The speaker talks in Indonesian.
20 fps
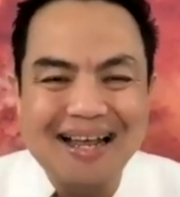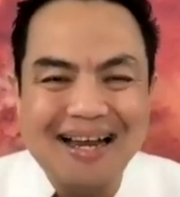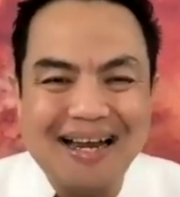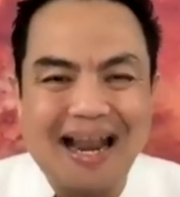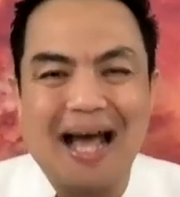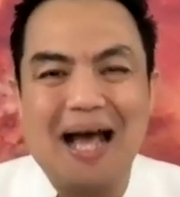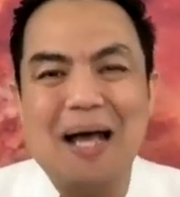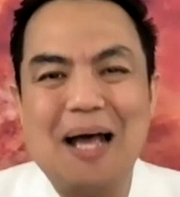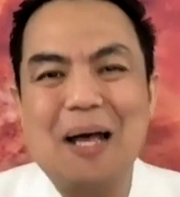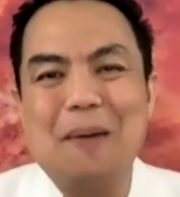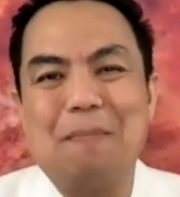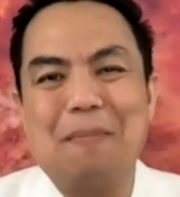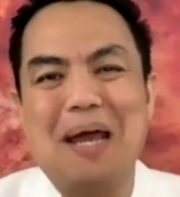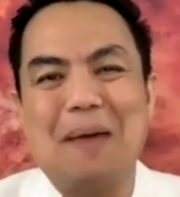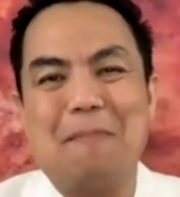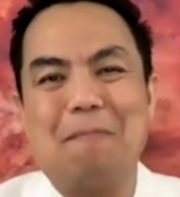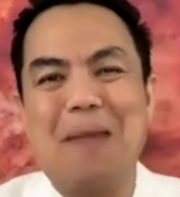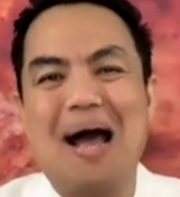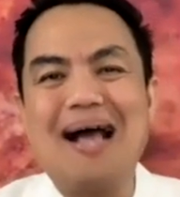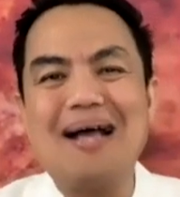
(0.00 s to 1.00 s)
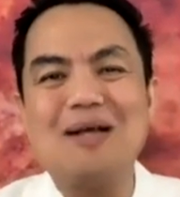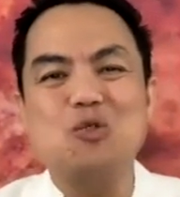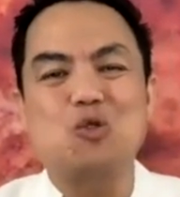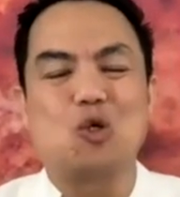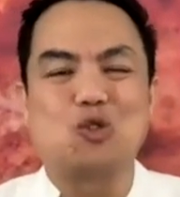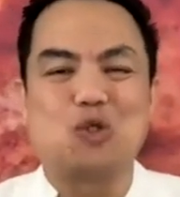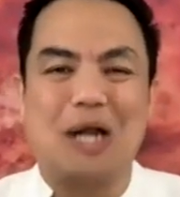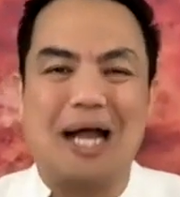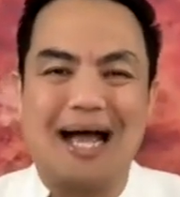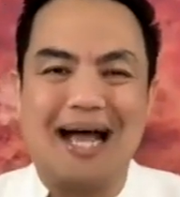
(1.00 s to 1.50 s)
Nah, memang
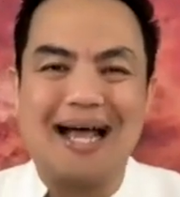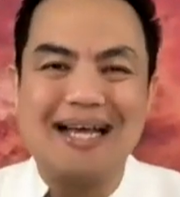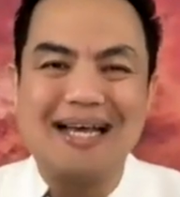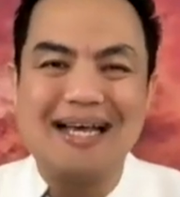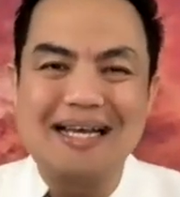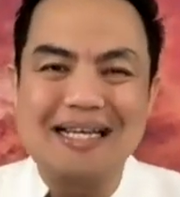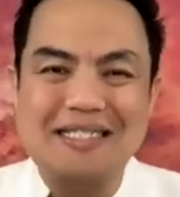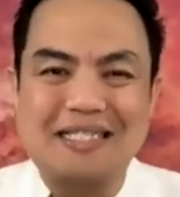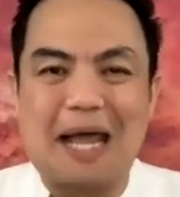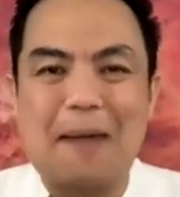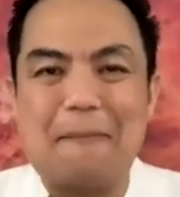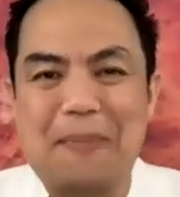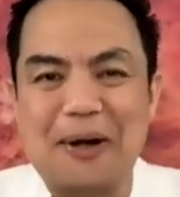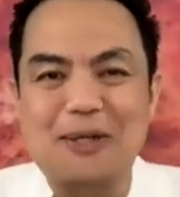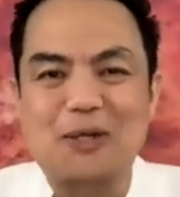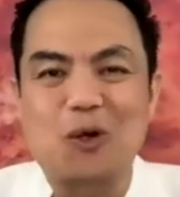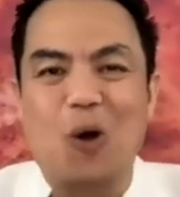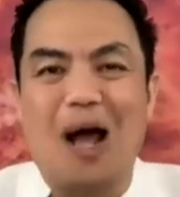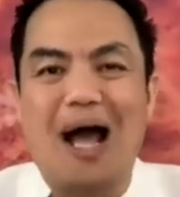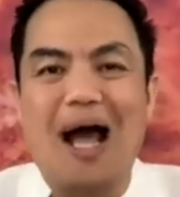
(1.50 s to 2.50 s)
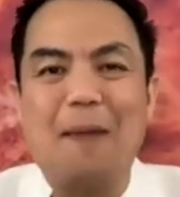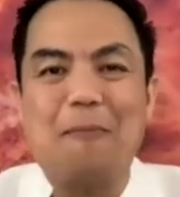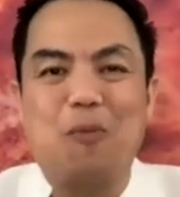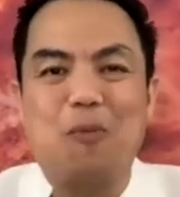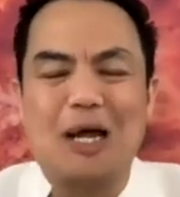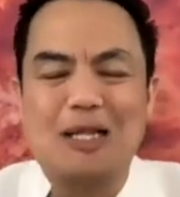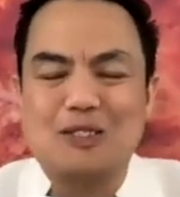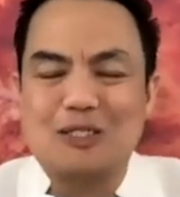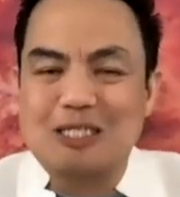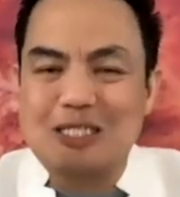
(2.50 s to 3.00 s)
saudara, saya berdoa
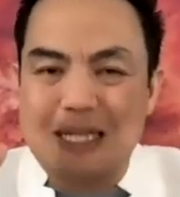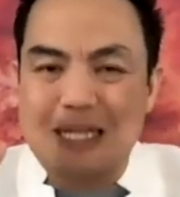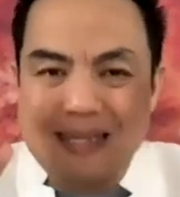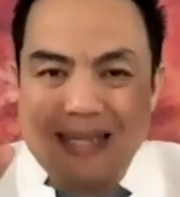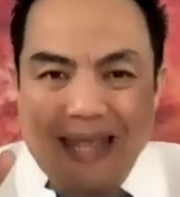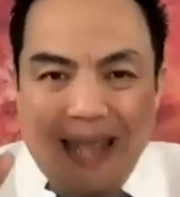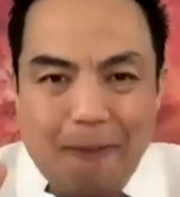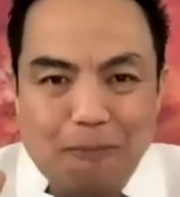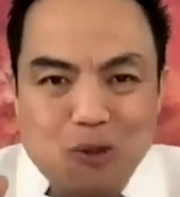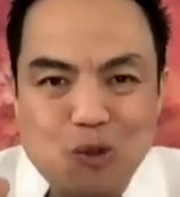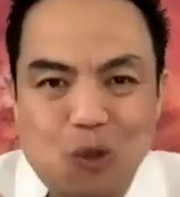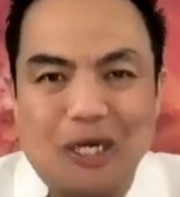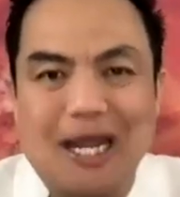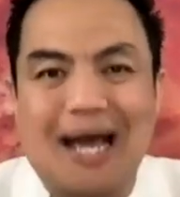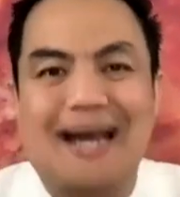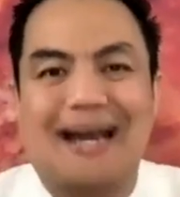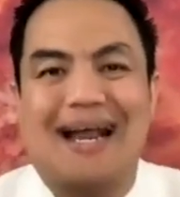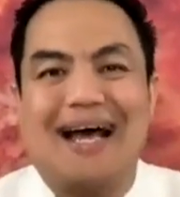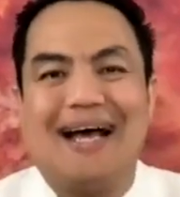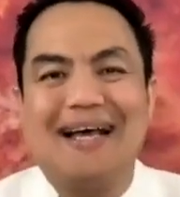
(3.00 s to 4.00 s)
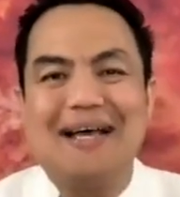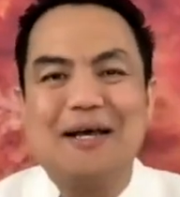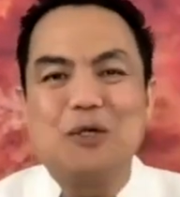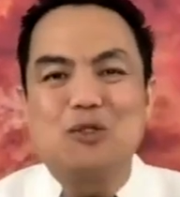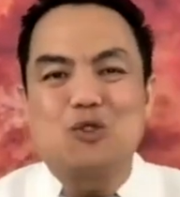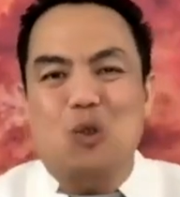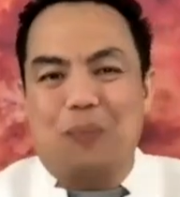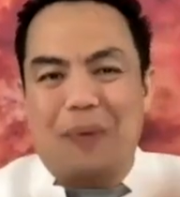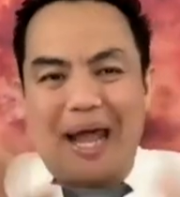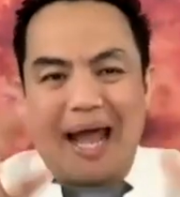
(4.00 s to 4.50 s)
buat setiap saudara
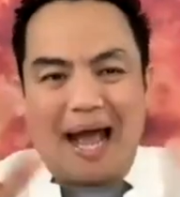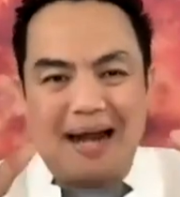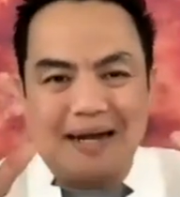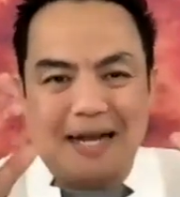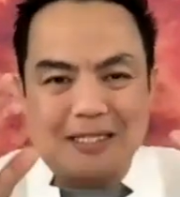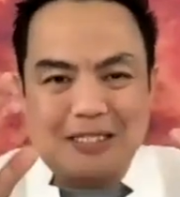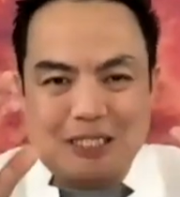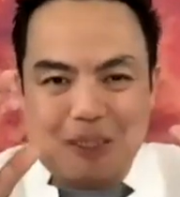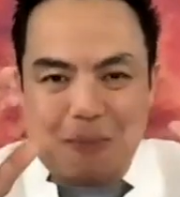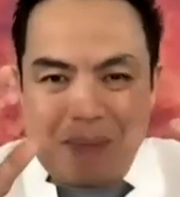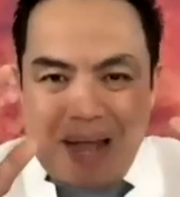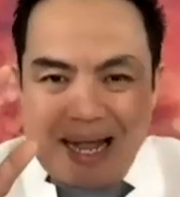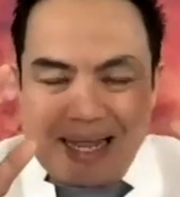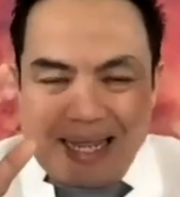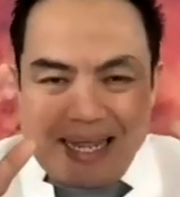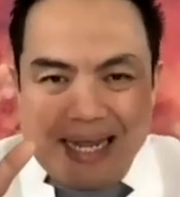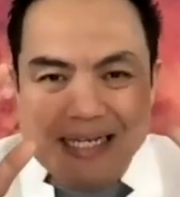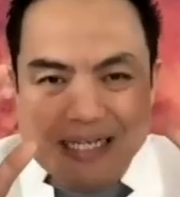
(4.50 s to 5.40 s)
supaya Anda semakin